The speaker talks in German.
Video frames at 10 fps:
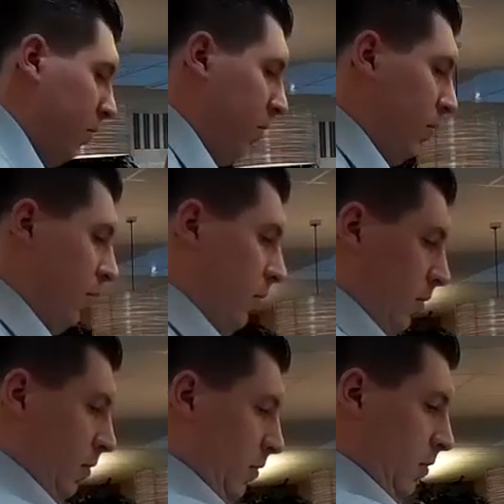sondern pro
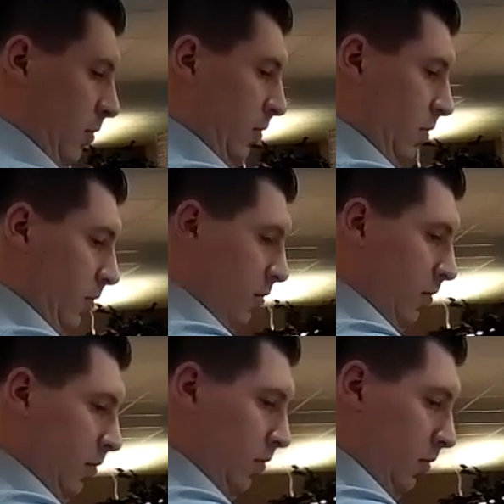Schiene äh, ist hier